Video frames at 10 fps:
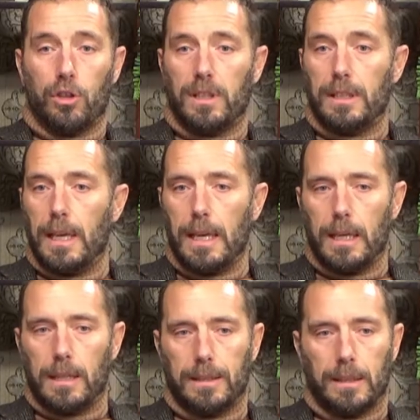nostra
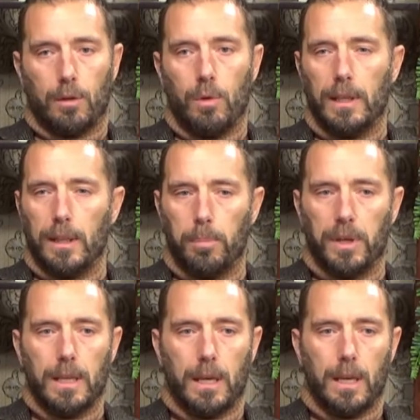idea è stata quella di
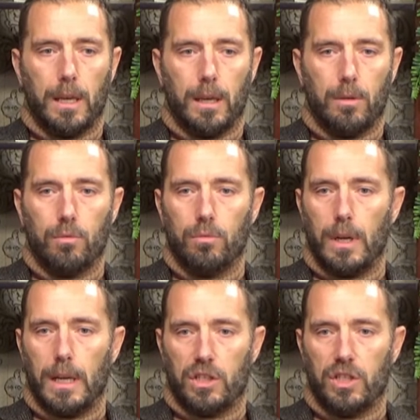aprire
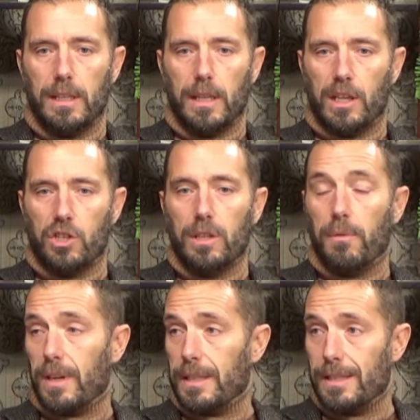una sede che si
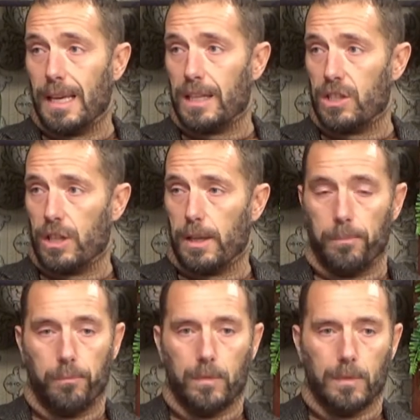
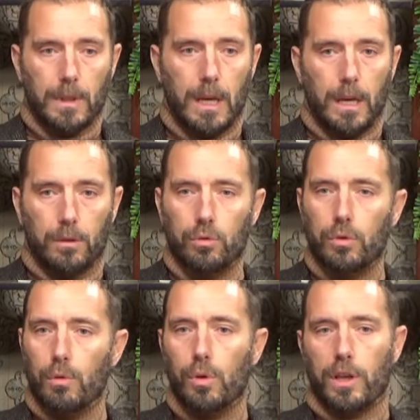differenziasse da
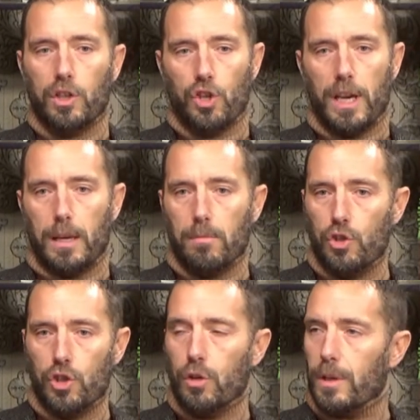tutto quello che c'è
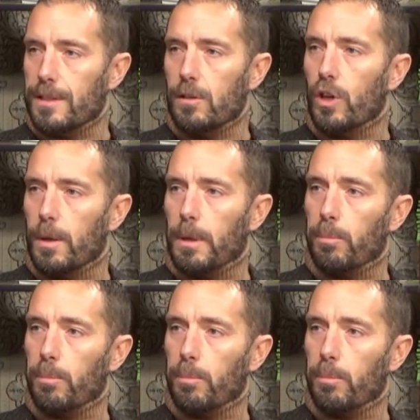in circolazione